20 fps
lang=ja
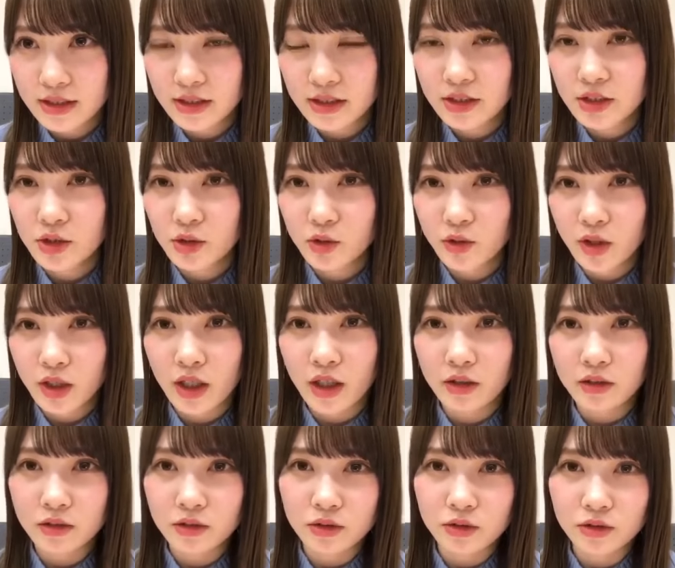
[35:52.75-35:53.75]
身長は
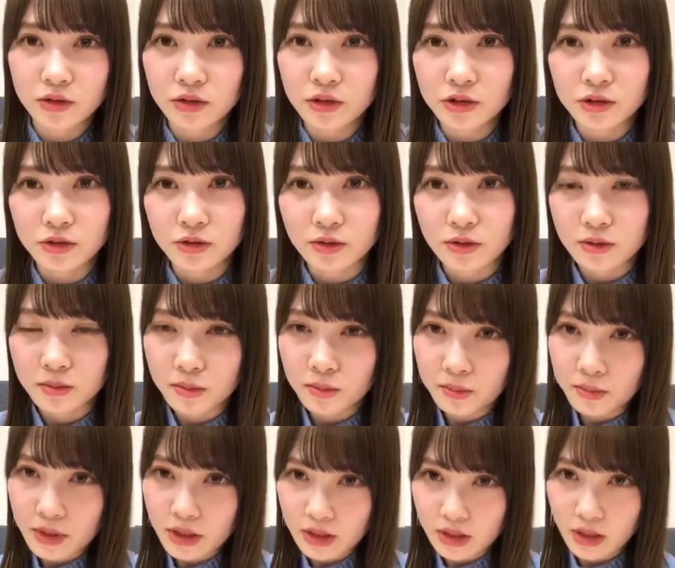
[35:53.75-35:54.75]
ひゃくろくじゅう
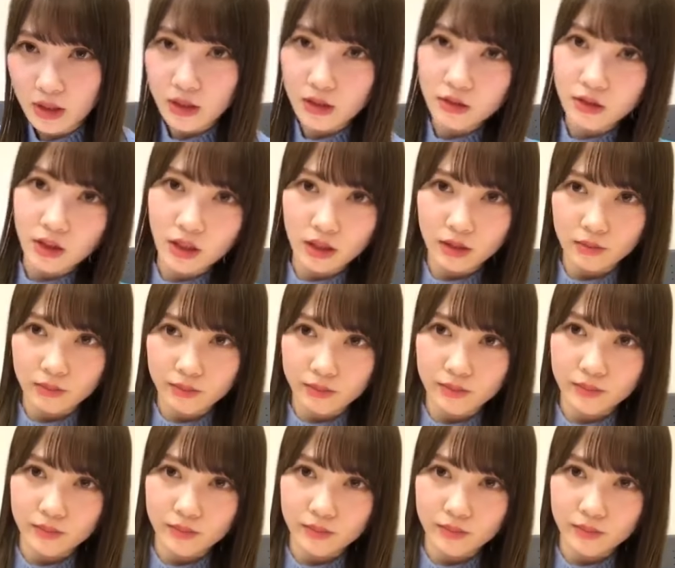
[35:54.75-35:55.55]
ぴったりぐらい。